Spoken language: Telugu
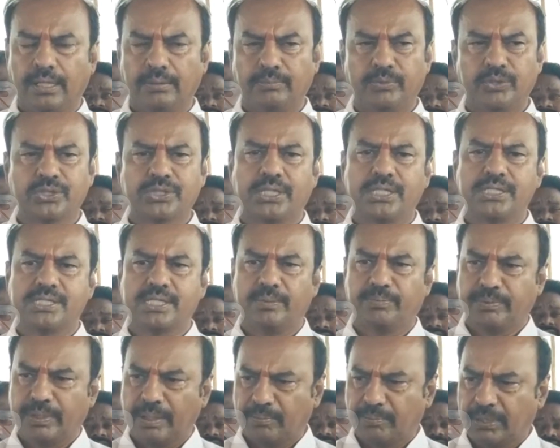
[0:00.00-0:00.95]
ఆల్మోస్ట్ ఆల్
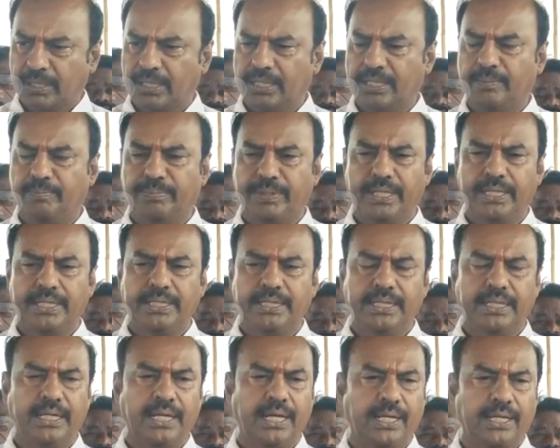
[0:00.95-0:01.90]
సెప్టెంబర్లో ఎప్పుడే
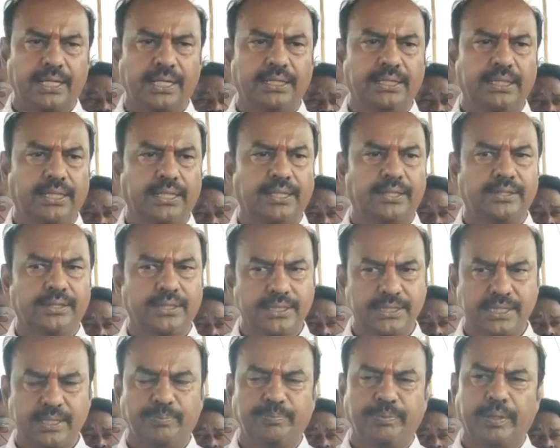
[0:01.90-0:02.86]
ఈ గారిని అందరు అడితే
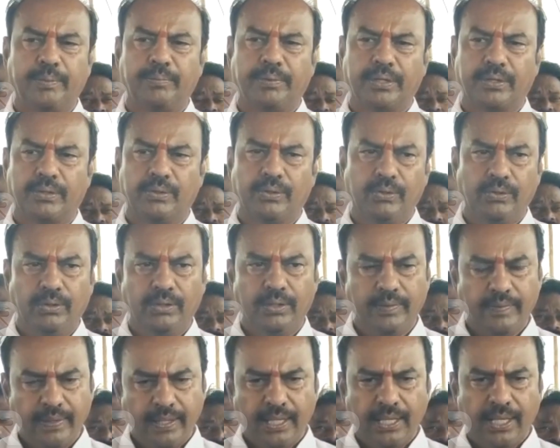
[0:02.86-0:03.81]
సెప్టెంబర్లో
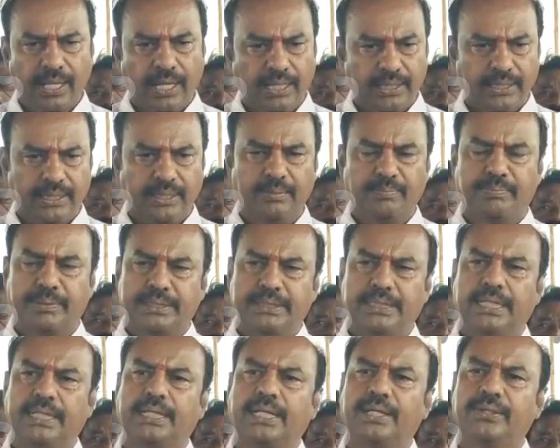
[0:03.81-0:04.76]
అది
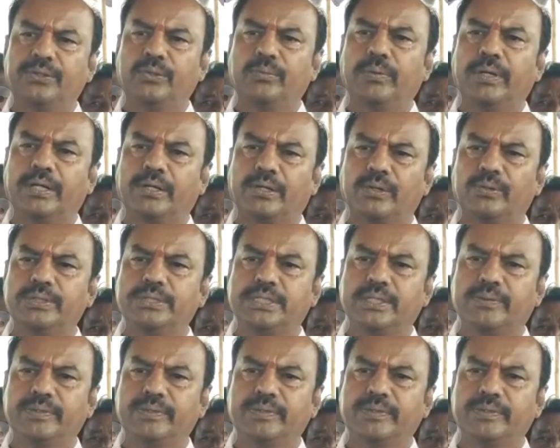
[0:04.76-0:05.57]
ప్రజలకు అందుబాటులో వచ్చే